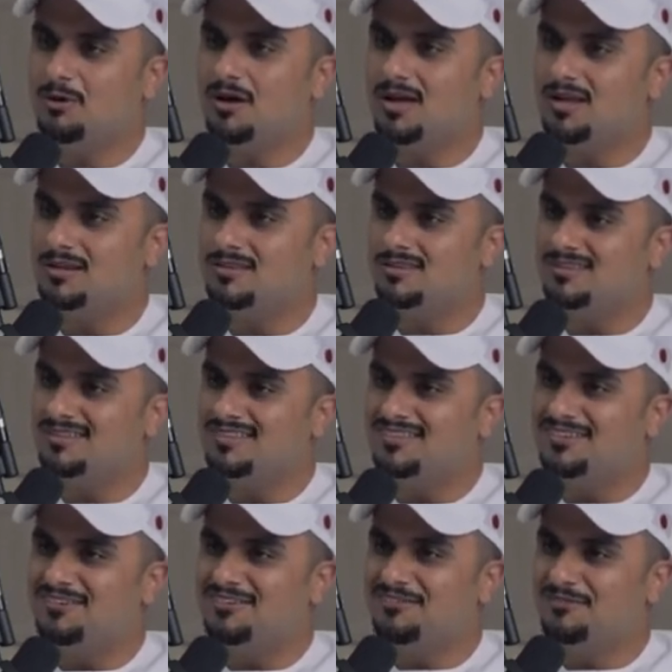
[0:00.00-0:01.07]
خالد
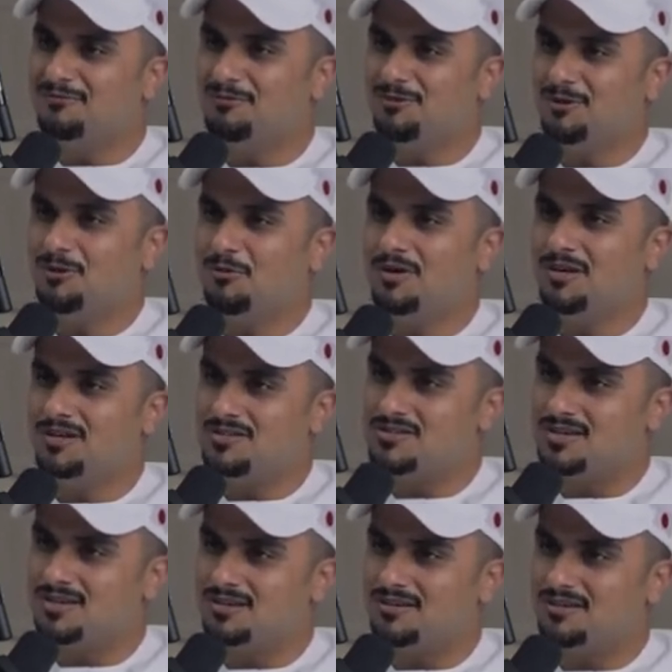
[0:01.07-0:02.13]
صحيح في الخوانيج
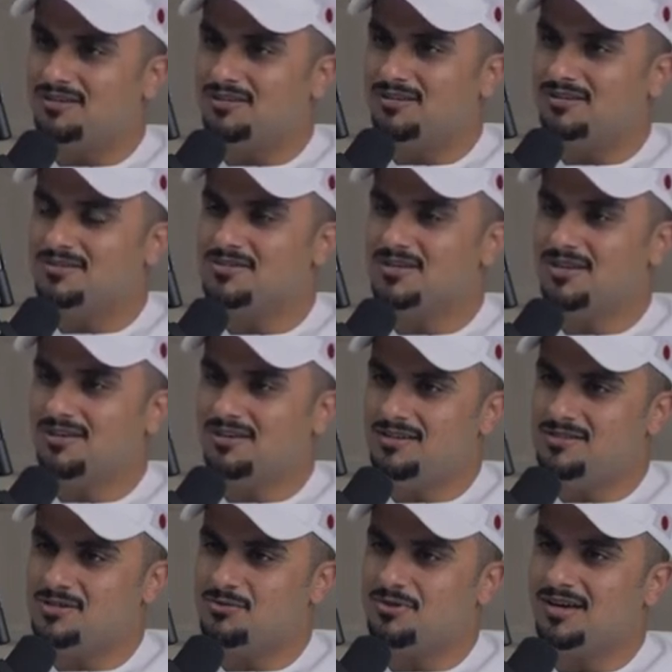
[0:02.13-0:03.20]
هناك صحيح صح ان
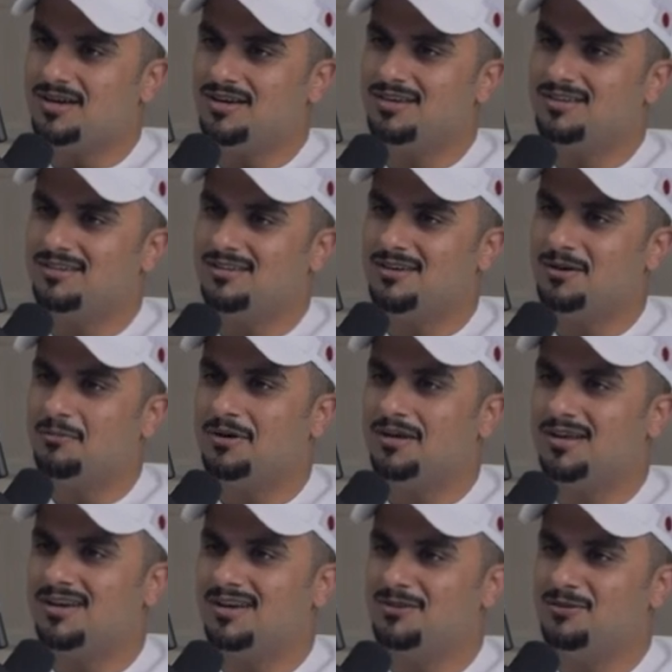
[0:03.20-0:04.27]
الجو كان غير هناك
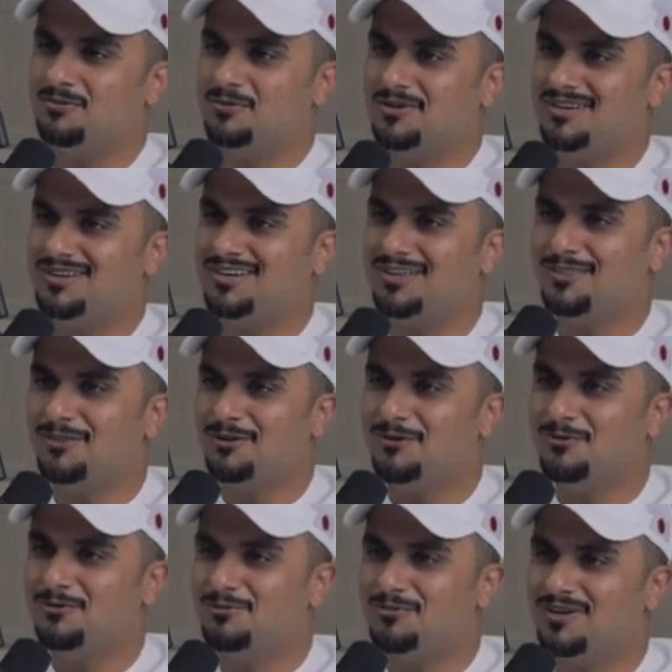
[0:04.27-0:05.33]
براد ومورينها
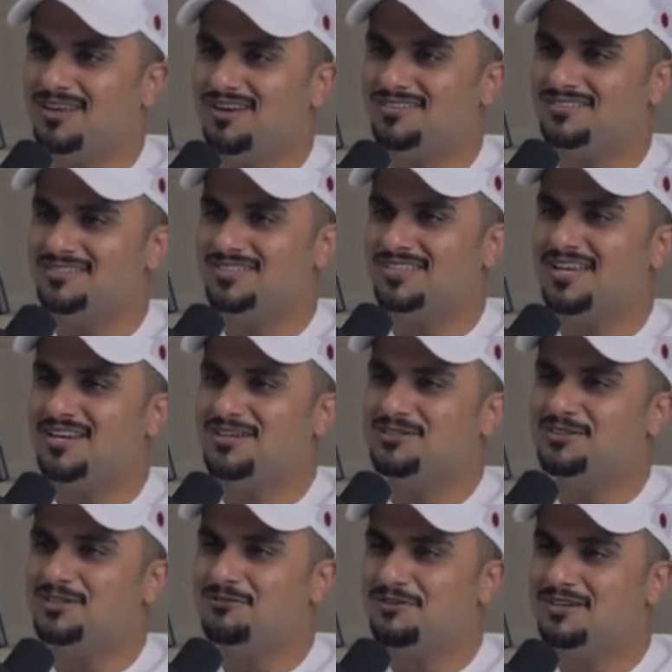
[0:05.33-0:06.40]
الضوء مخلصين
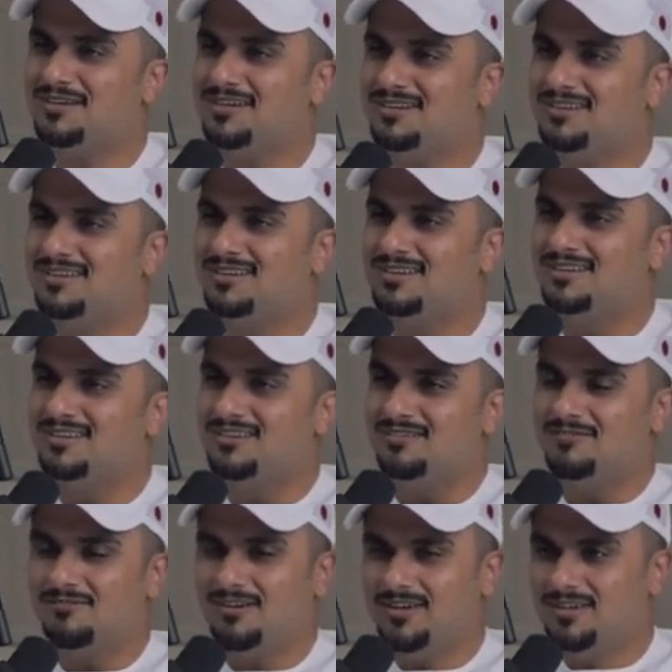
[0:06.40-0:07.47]
هالعشاء الفنان
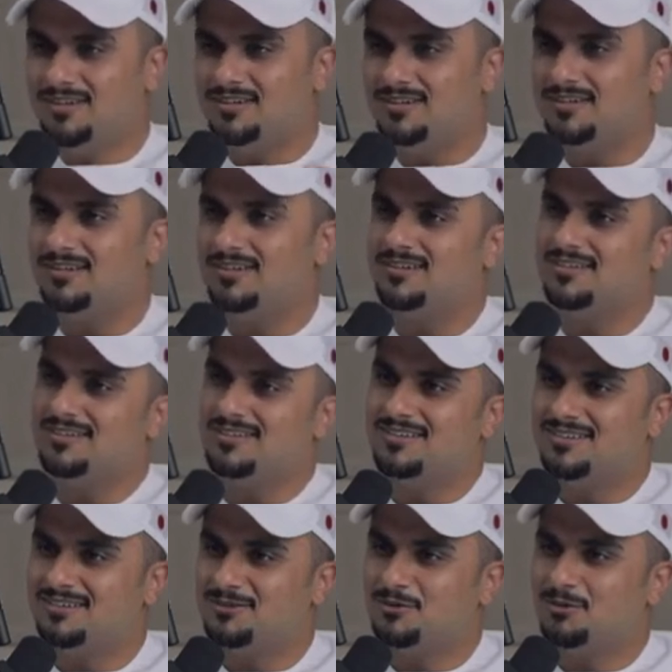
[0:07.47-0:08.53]
الله والحين
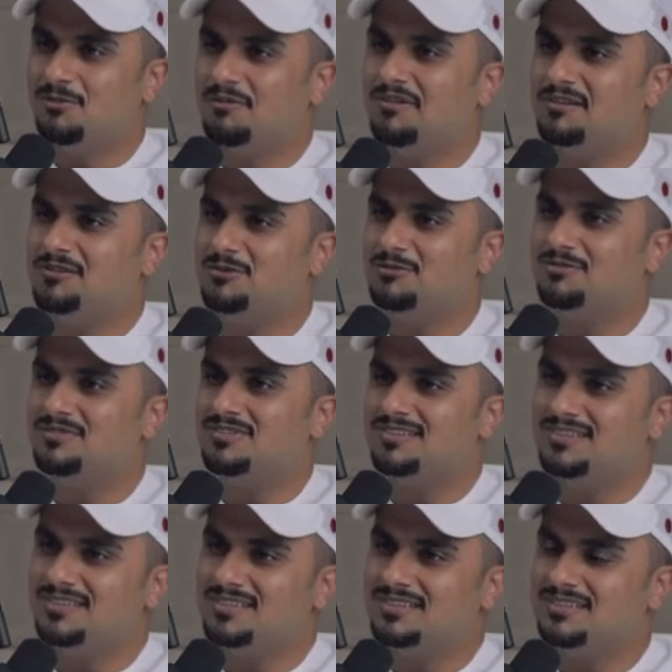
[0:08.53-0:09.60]
رطوبه ما رطوبه
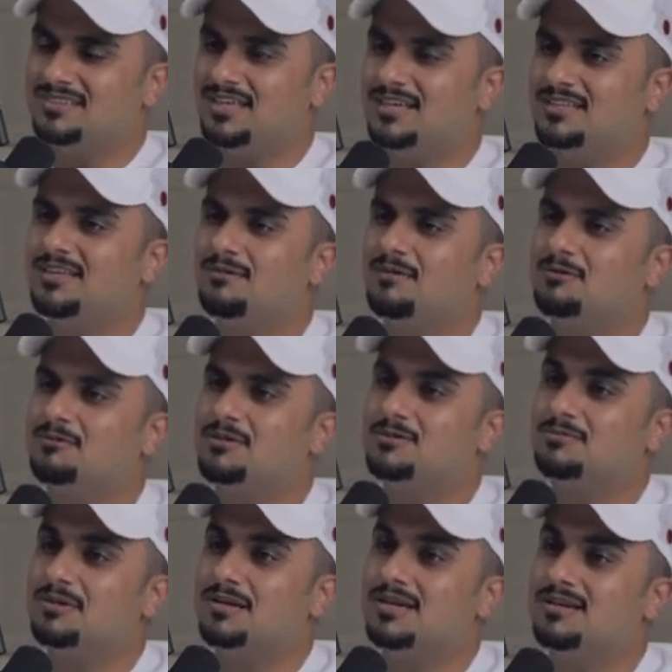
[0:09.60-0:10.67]
اي والله دقيقتين ما
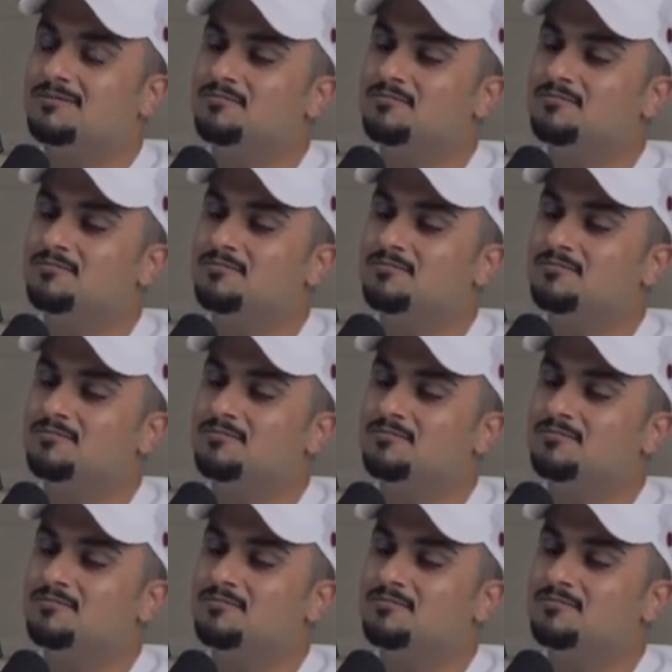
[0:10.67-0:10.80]
تصبر